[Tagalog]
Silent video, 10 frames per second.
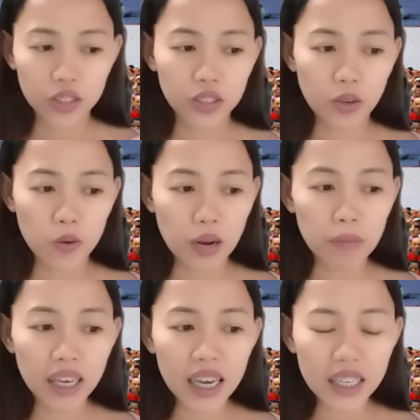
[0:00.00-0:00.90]
So,
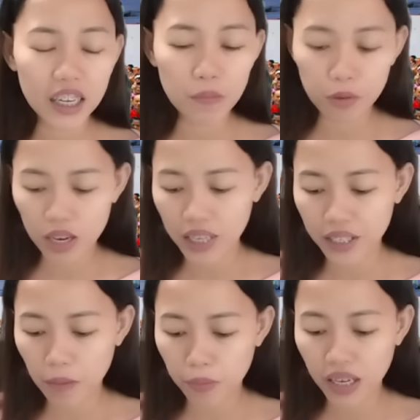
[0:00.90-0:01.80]
namigay na rin po
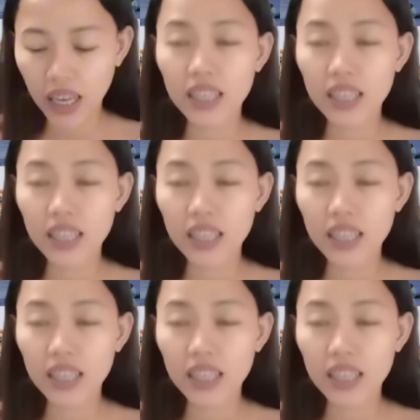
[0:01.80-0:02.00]
last April